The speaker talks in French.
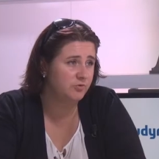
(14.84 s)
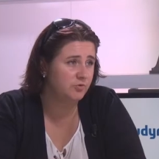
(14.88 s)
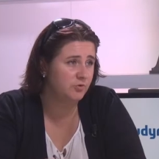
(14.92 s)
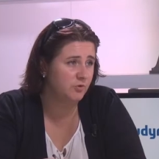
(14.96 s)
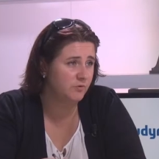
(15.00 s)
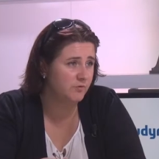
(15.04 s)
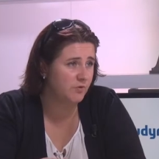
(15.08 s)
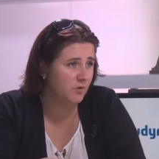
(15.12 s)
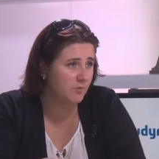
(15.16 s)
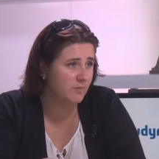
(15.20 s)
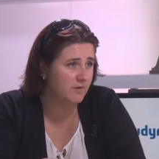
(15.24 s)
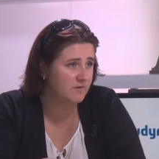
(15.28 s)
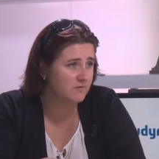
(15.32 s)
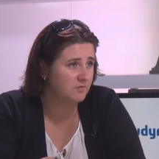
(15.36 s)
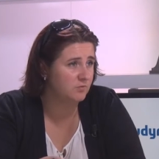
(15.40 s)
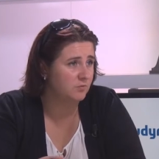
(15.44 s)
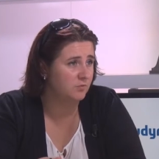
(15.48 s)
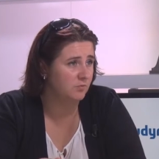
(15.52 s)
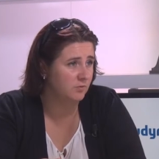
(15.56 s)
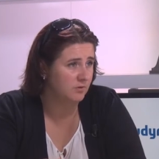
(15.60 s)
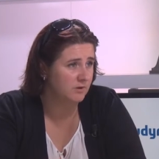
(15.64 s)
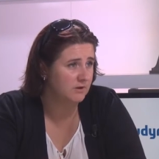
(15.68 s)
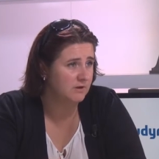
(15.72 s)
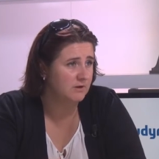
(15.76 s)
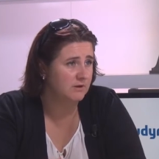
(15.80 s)
autres
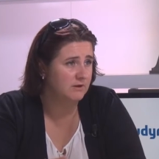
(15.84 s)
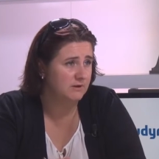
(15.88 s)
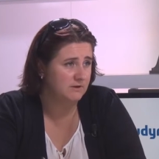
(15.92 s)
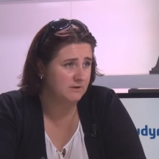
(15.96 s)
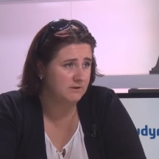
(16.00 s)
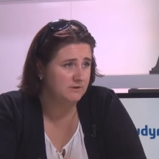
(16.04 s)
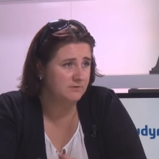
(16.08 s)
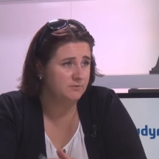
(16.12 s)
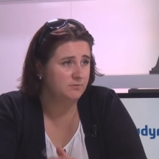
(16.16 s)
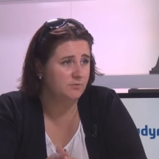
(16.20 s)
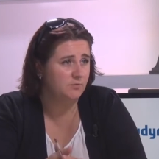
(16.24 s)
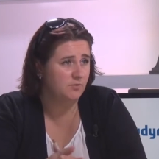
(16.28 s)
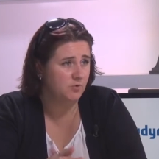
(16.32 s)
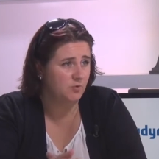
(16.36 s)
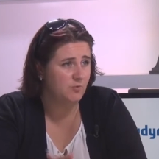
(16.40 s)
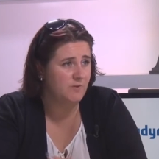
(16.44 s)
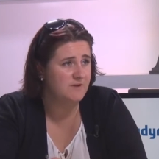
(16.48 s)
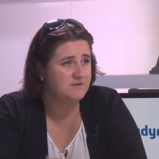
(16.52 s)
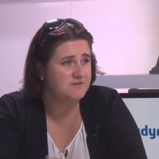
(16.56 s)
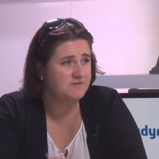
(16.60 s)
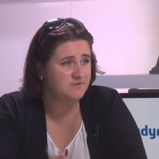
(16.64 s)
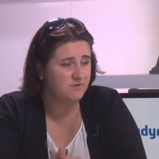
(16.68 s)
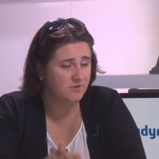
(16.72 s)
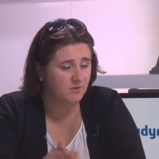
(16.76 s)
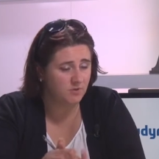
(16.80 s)
formations. Non. Donc le
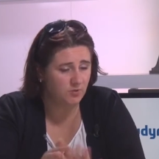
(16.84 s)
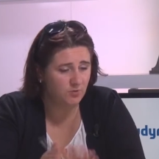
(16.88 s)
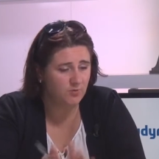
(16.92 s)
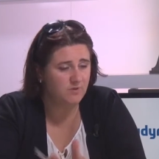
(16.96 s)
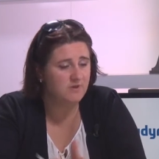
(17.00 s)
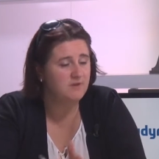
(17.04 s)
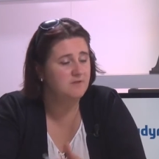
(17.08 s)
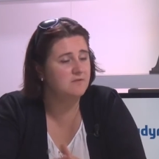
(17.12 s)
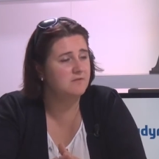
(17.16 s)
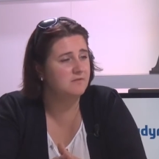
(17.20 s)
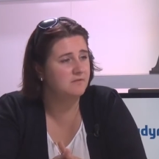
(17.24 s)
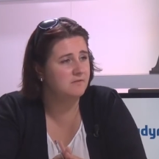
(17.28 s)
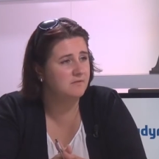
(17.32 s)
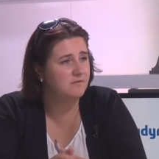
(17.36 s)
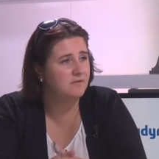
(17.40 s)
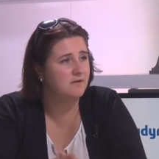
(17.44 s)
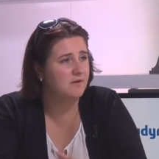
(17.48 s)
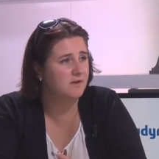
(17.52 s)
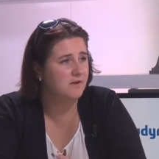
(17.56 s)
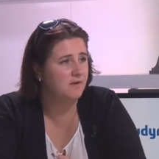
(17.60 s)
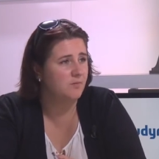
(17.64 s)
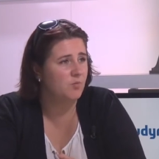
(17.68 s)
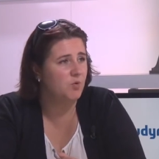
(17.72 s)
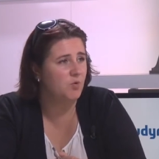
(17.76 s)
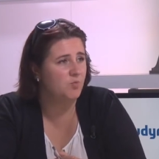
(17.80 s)
master, lui, euh,
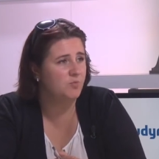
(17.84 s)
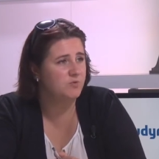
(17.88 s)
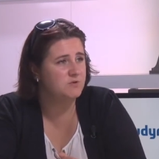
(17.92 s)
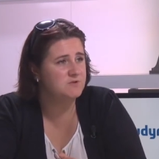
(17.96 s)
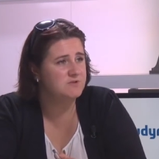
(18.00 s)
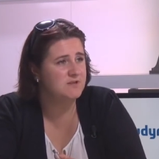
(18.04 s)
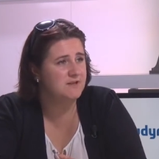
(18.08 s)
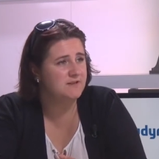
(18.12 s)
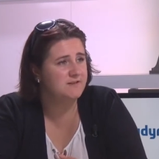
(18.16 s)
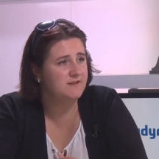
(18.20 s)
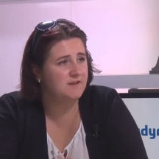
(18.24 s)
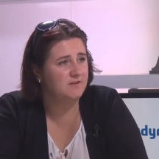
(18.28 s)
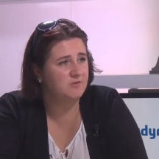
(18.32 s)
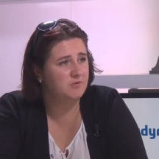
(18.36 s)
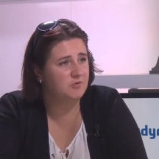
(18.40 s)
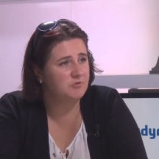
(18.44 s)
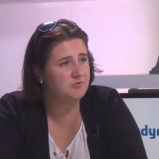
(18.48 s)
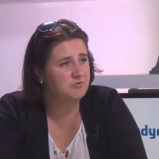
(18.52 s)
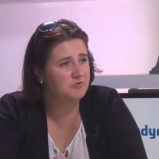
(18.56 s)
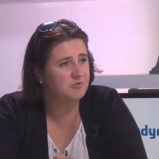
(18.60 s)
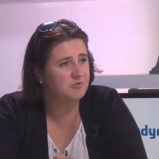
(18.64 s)
propose l'alternance. Le